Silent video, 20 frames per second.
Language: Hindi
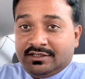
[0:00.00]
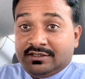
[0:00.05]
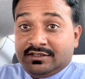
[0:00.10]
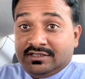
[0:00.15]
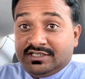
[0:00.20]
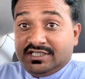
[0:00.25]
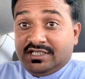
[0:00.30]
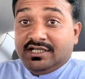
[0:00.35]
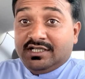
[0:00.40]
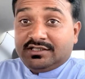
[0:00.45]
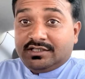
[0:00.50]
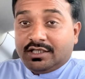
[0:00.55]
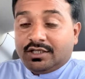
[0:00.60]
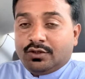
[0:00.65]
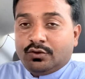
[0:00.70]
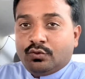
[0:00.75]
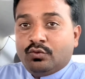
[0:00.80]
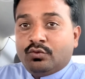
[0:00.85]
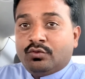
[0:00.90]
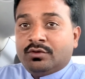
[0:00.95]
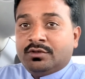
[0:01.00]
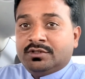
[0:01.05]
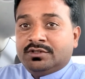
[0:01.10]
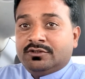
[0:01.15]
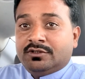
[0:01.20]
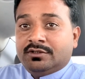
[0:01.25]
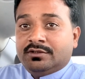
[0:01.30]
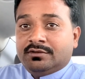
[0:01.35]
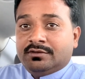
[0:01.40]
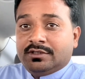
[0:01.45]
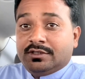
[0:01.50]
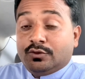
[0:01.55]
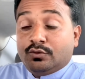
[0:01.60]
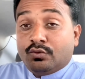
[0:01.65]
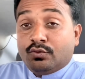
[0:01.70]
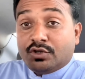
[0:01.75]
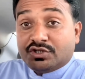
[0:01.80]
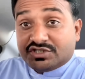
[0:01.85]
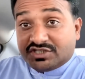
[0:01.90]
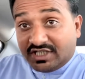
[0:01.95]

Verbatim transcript: यहाँ तक लोगों को जो लोगों को